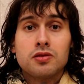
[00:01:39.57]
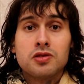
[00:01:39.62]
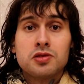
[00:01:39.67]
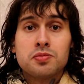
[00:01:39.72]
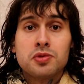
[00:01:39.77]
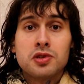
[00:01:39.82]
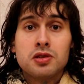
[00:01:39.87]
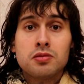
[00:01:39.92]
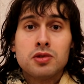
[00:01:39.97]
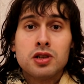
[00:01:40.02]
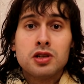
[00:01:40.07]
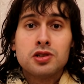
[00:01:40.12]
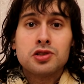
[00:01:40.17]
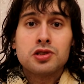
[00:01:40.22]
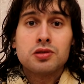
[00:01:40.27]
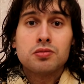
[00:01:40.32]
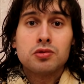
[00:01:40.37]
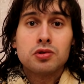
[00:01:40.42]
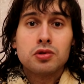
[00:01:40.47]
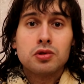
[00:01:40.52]

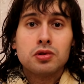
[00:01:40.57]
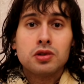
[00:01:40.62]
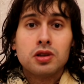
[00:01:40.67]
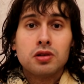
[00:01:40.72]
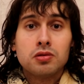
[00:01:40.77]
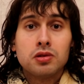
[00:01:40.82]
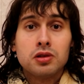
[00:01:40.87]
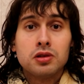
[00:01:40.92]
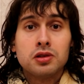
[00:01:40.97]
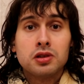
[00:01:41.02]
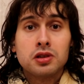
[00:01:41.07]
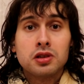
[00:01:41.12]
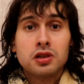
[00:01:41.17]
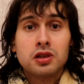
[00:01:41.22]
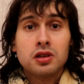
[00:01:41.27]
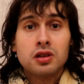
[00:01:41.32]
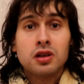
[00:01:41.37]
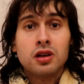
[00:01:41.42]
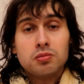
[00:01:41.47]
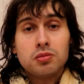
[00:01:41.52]
воспринимается мною
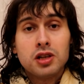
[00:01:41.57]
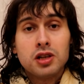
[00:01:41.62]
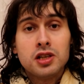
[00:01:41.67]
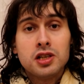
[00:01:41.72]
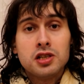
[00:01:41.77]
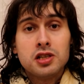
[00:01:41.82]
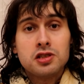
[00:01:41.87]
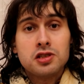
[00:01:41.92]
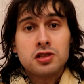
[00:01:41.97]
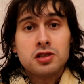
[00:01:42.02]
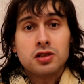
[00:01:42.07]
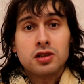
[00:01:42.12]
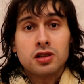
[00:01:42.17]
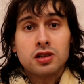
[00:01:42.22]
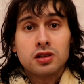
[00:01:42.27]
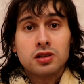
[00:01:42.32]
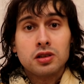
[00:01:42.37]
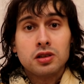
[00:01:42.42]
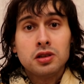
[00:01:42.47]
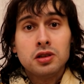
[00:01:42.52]
довольно-таки
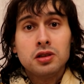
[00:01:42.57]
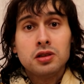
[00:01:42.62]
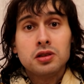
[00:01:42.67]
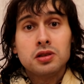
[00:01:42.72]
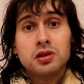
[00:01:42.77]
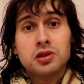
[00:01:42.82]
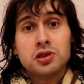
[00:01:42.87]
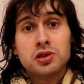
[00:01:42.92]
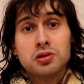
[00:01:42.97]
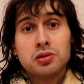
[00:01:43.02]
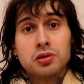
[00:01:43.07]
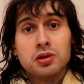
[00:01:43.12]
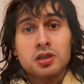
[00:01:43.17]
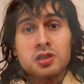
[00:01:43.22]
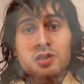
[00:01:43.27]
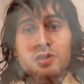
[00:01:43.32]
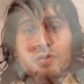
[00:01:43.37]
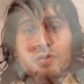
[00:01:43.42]
болезненно. И история